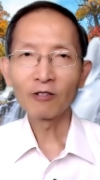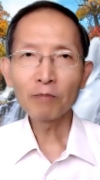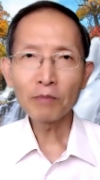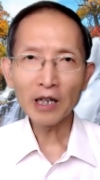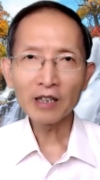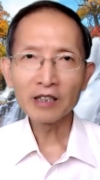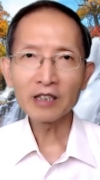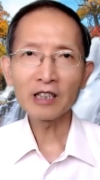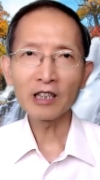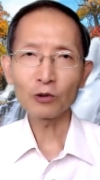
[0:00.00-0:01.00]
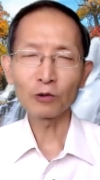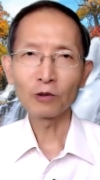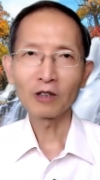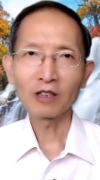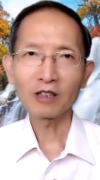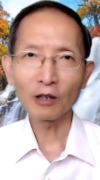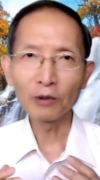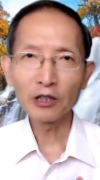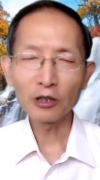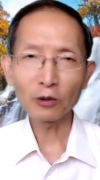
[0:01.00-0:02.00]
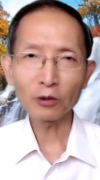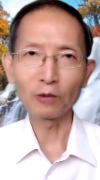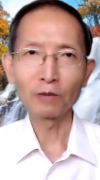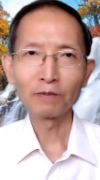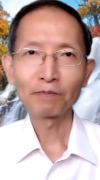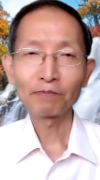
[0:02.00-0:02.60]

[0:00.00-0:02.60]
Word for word: 我们每一个人信耶稣，成为基督徒。